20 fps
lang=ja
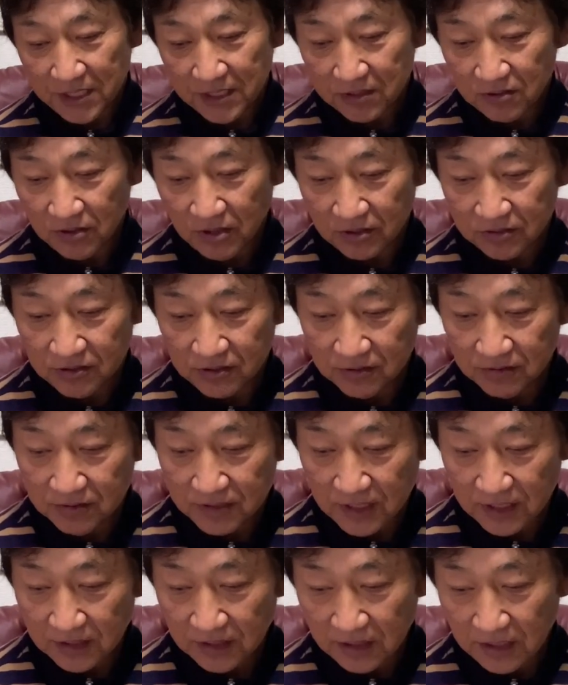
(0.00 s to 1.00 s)
これは通
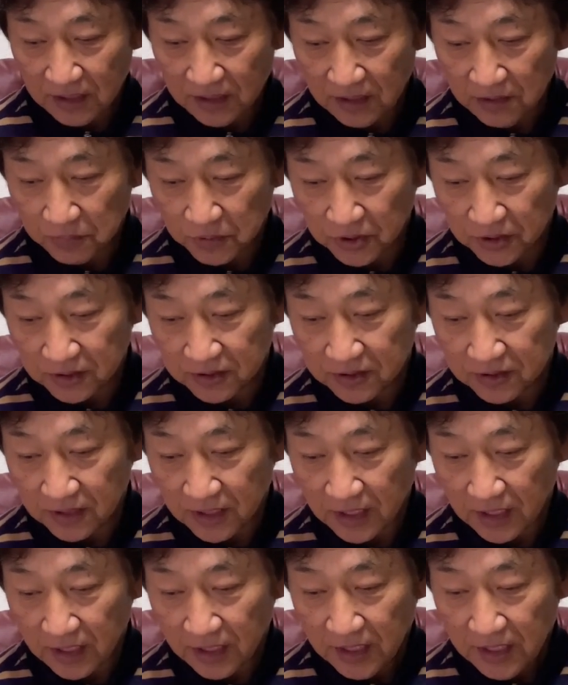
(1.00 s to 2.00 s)
算ででもです
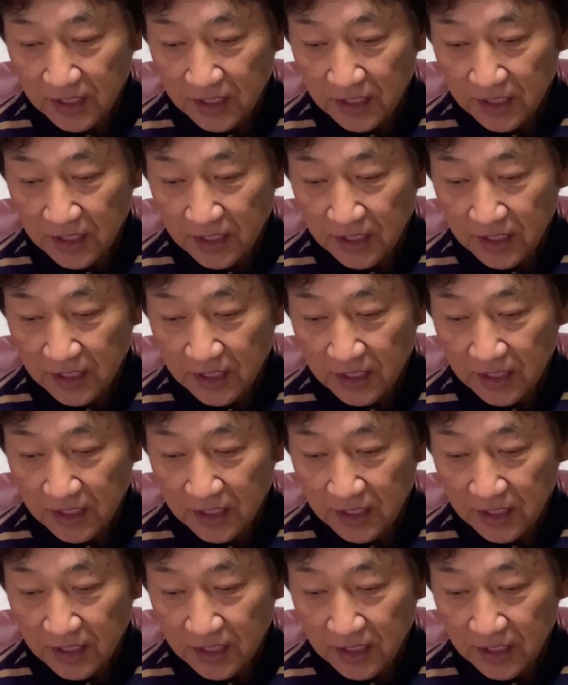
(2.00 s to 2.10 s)
ね、